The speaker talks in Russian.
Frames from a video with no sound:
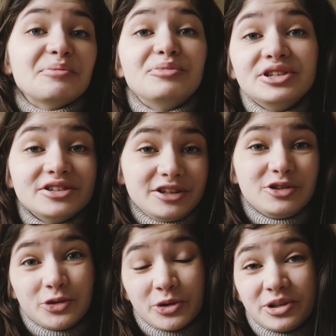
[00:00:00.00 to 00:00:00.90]
Обычно
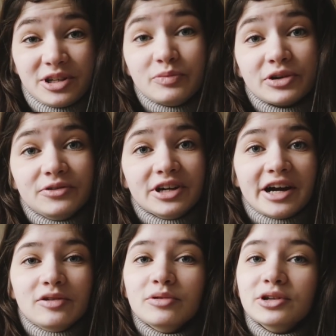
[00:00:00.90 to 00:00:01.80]
никто это не
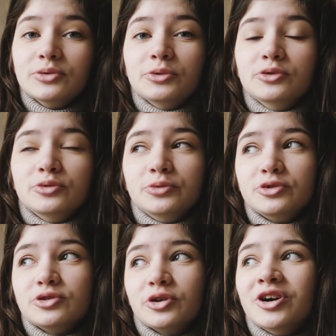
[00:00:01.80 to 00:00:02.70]
проверяет, поэтому я думаю,
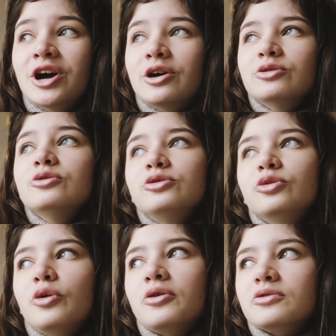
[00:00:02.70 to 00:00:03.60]
что ну
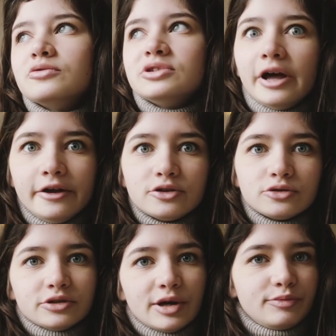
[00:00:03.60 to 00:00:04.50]
кто узнает,
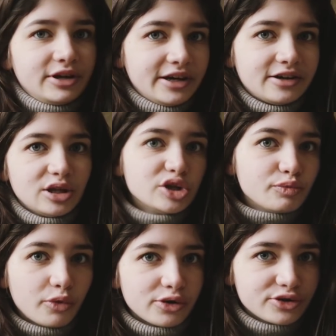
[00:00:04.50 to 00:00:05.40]
что я приехал из
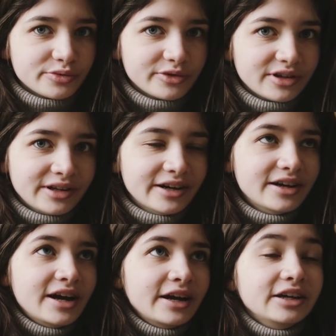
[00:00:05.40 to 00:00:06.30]
Портсмута, да.
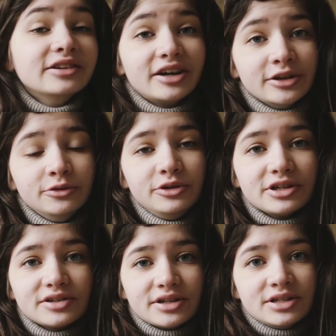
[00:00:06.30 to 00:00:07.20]
И накануне
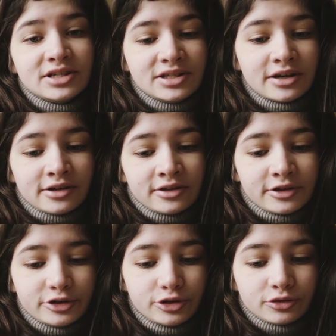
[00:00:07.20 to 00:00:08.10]
я, кстати, сделала
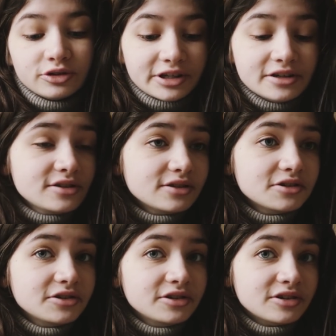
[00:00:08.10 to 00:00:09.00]
еще
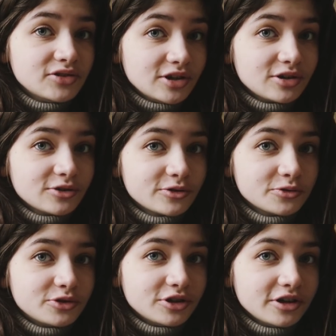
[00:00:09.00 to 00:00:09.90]
тесты на всякий
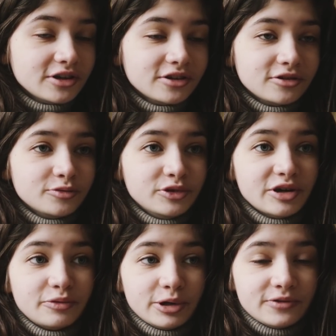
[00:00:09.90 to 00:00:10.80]
случай, и у
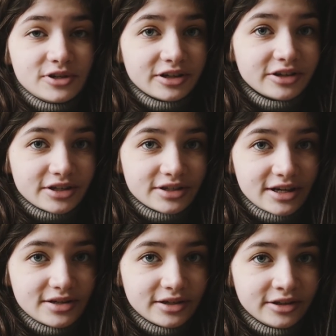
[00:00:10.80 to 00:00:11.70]
меня были все
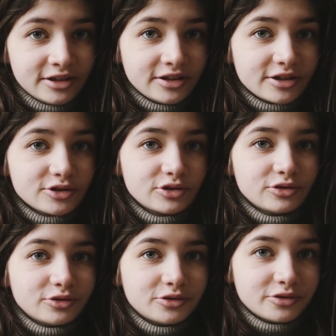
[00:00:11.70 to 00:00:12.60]
отрицательные, так
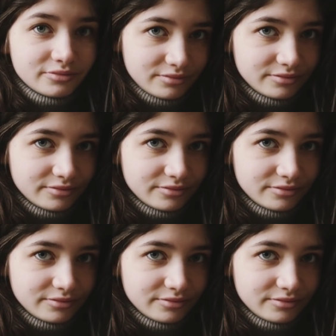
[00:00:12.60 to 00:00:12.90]
что